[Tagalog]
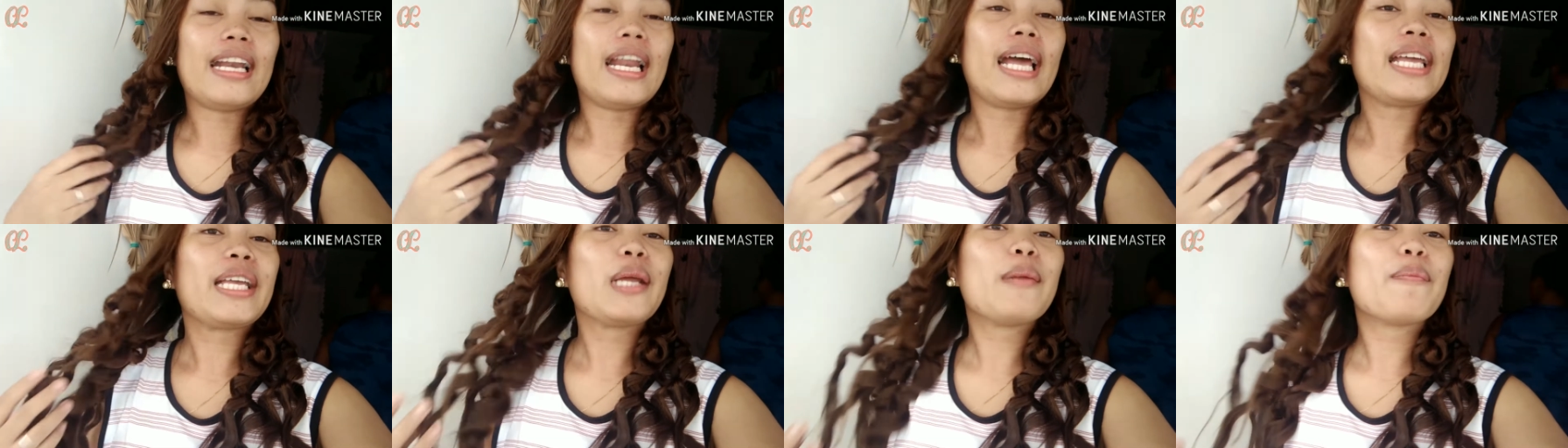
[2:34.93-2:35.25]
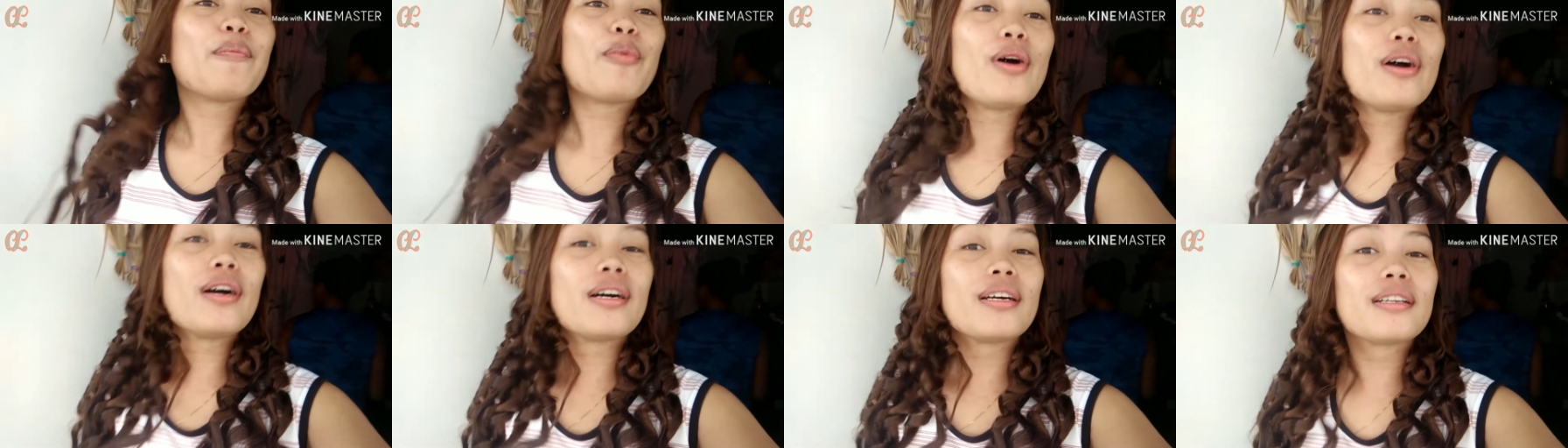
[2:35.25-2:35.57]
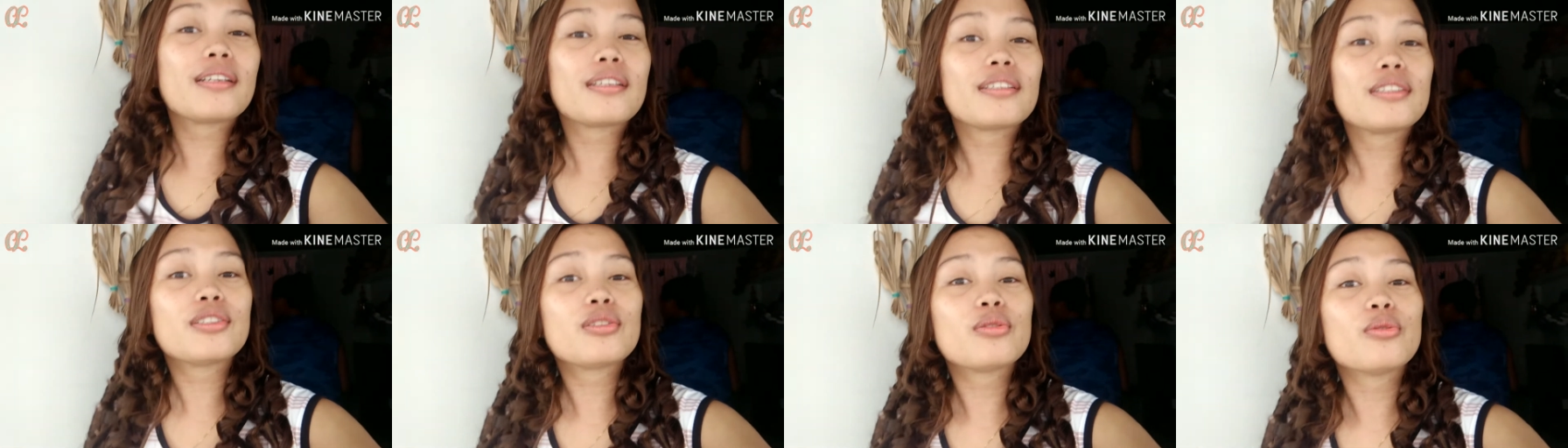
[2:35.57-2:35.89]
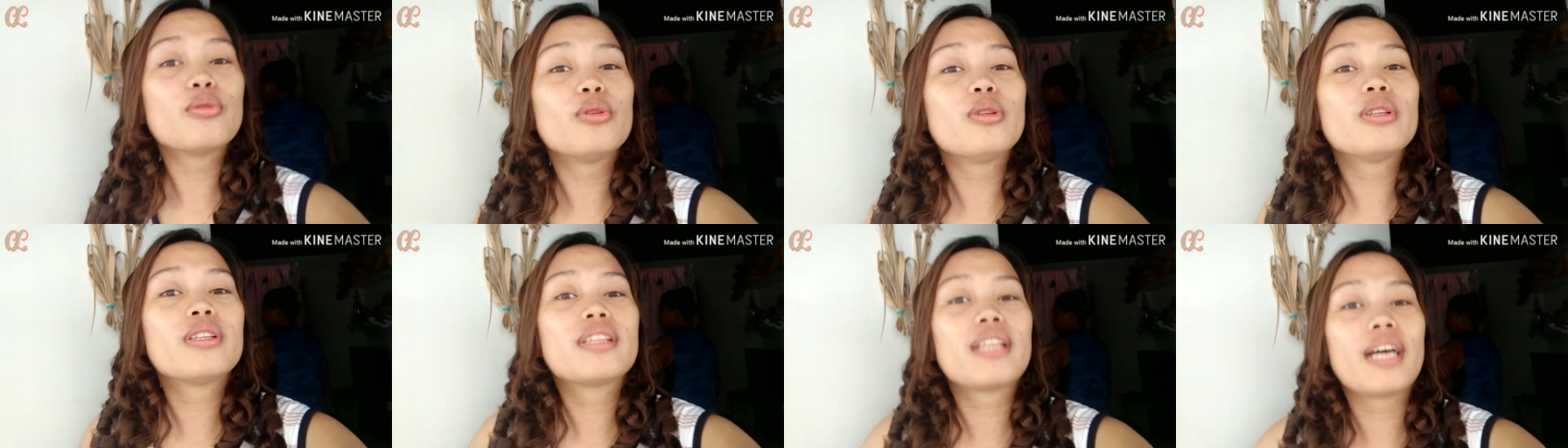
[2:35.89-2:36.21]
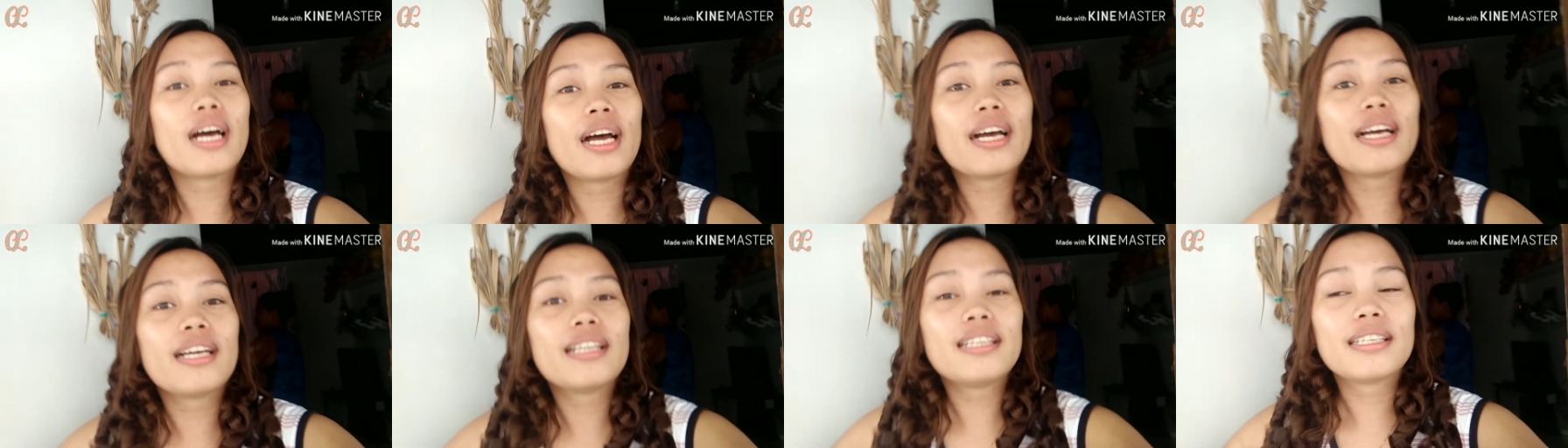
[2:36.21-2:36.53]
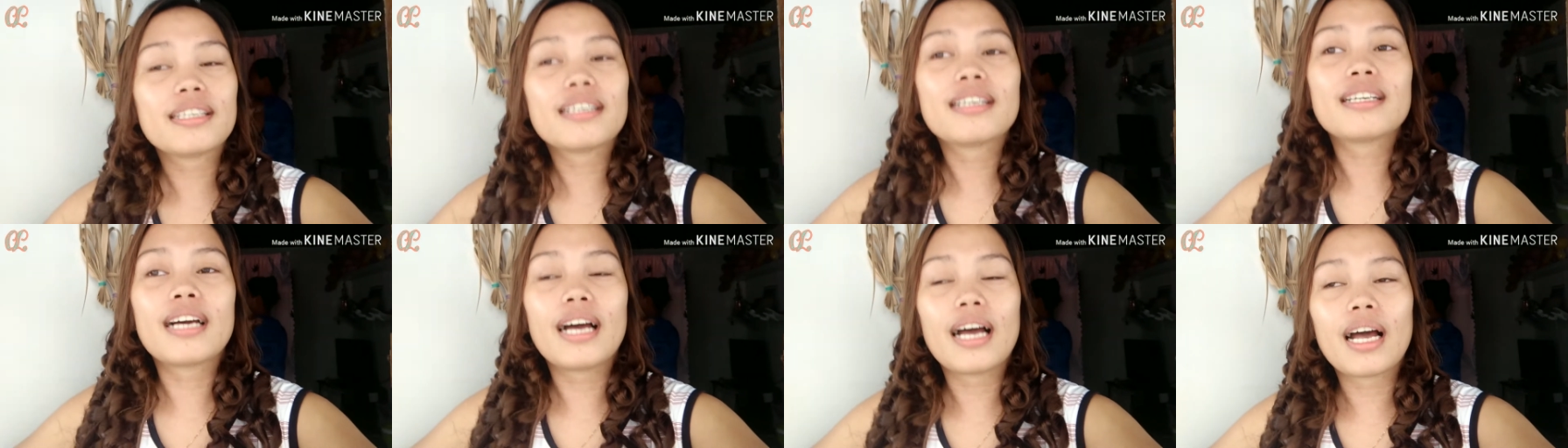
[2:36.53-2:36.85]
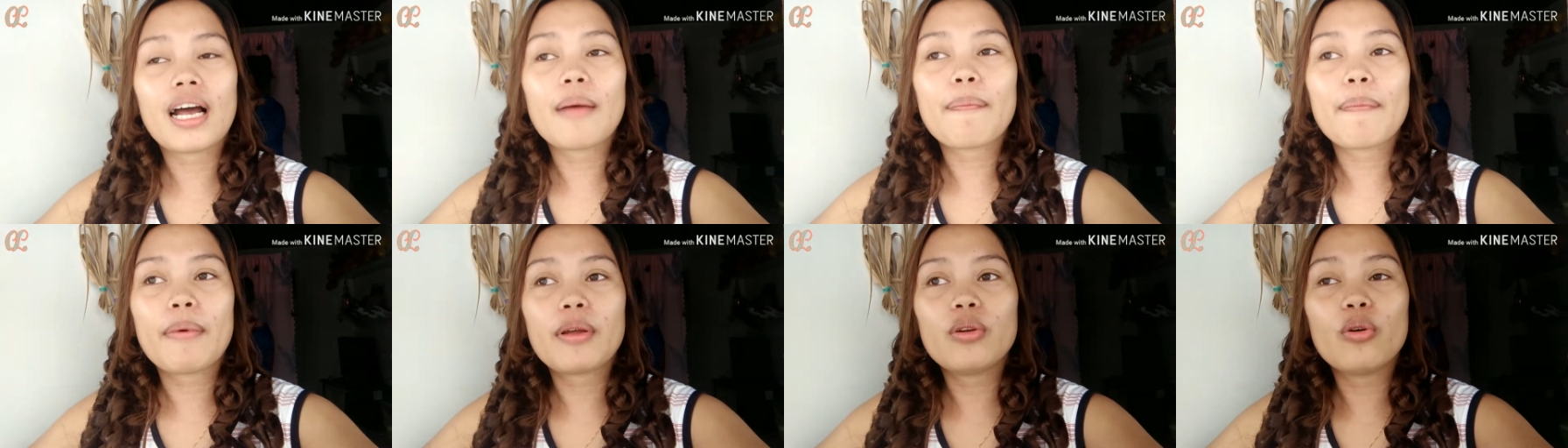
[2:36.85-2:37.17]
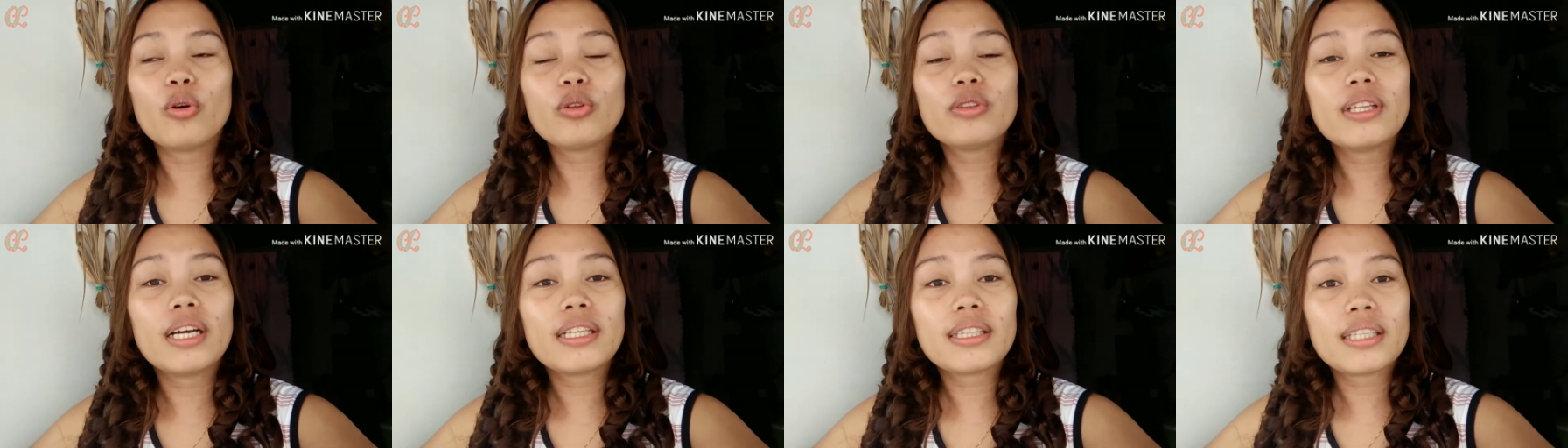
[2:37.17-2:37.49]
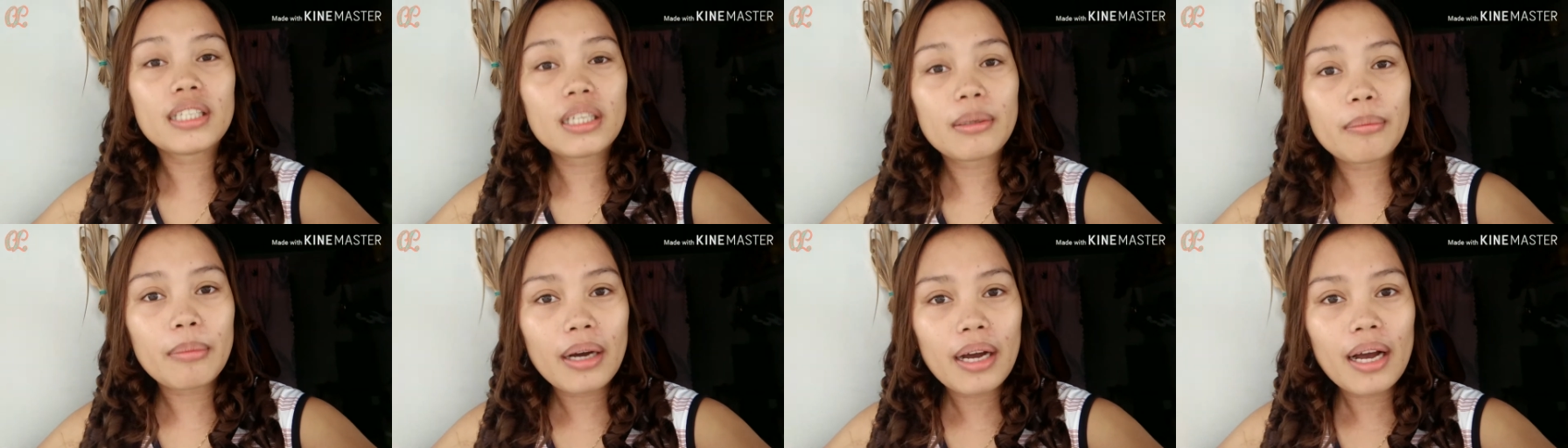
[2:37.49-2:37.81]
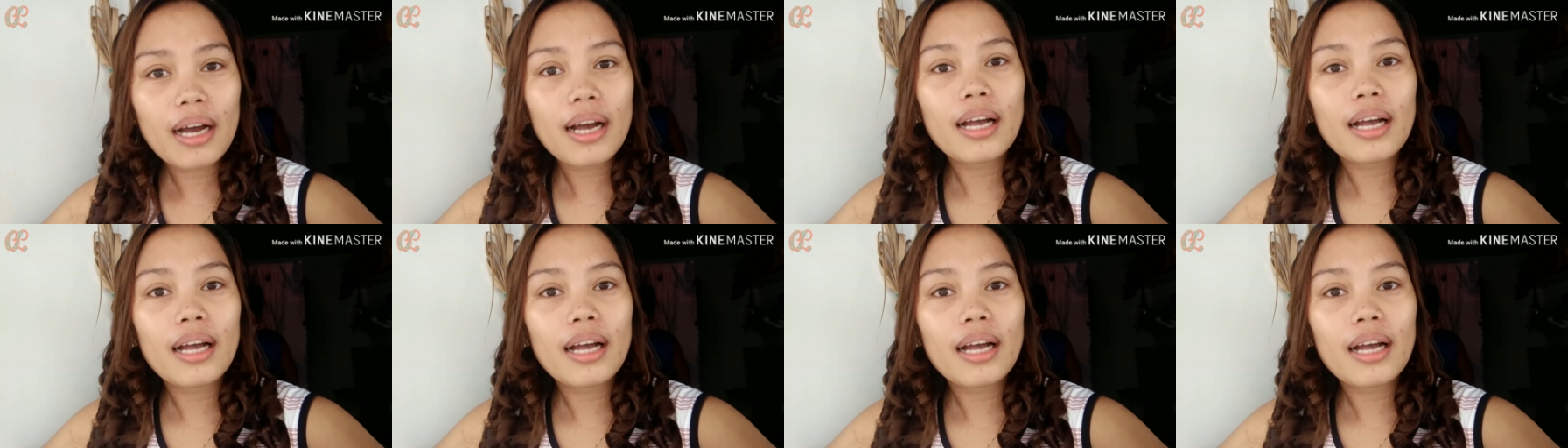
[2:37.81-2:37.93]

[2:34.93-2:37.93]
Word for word: Ayan po ang resulta ng kakapanood natin ng mga